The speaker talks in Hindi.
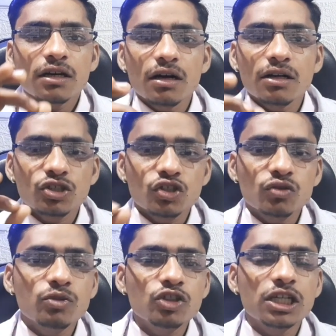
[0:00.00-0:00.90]

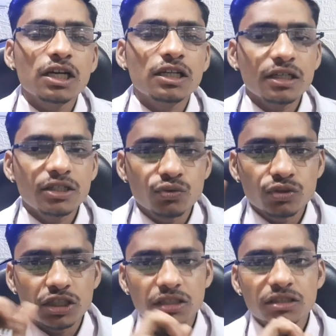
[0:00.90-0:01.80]
सोमो जेल के
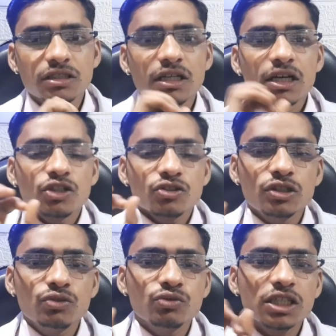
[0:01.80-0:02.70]
यूजेस तो
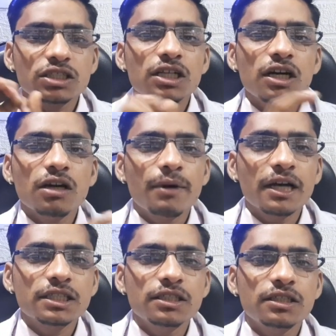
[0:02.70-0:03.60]
यूजेस की अगर
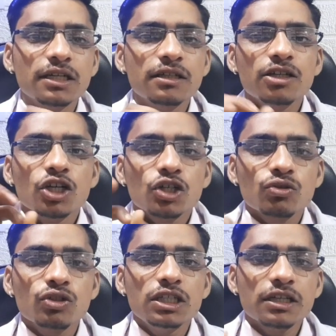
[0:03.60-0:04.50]
बात की जाए
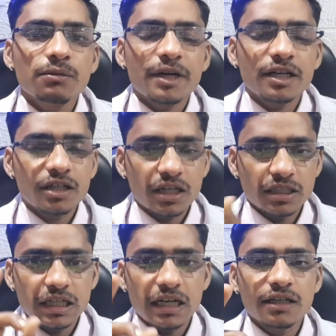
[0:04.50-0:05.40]
तो ये एक पेन किलर
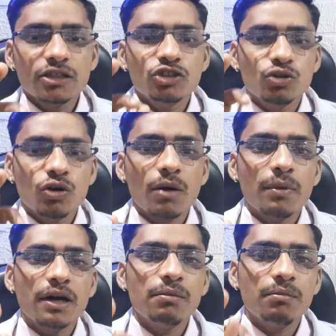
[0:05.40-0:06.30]
जेल है जो
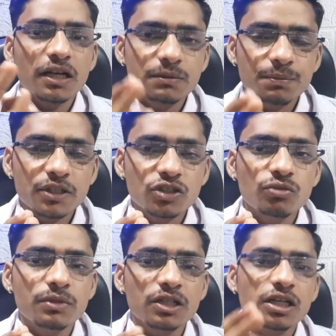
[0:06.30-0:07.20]
हमारी
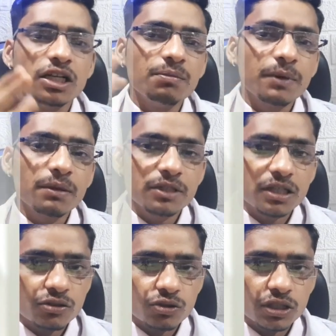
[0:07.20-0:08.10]
मांसपेशियों में कहीं पर भी
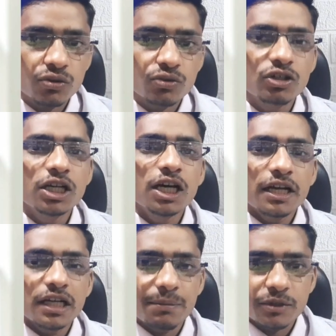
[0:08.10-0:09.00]
दर्द होता हो
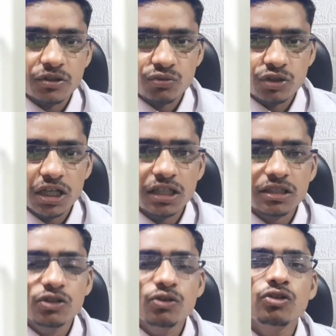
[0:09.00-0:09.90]
या फिर सूजन
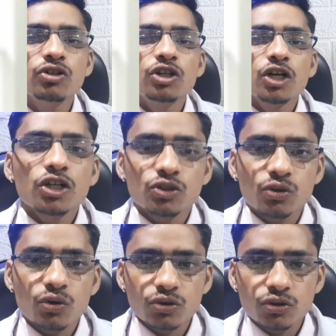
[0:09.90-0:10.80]
लगती हो
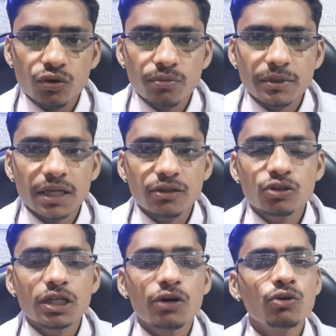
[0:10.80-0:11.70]
जोड़ों जोड़ों में दर्द
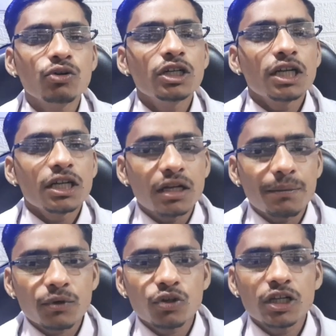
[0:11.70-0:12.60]
होता हो या
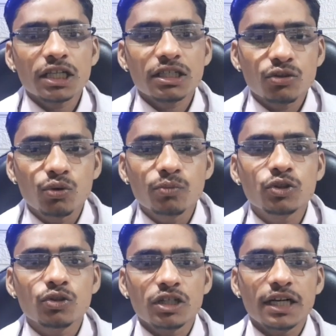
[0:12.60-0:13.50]
फिर कोई ऐसी गुम
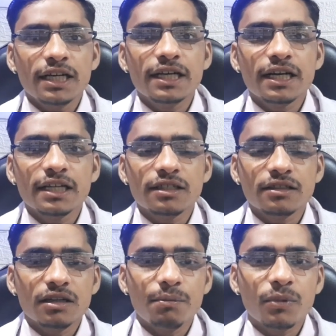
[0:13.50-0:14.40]
चोट यानी कि कह
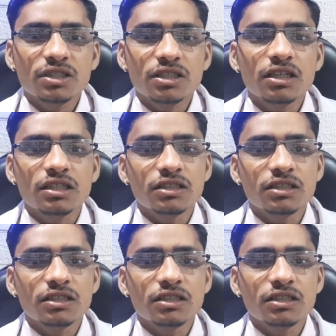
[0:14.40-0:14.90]
सकते हैं मसल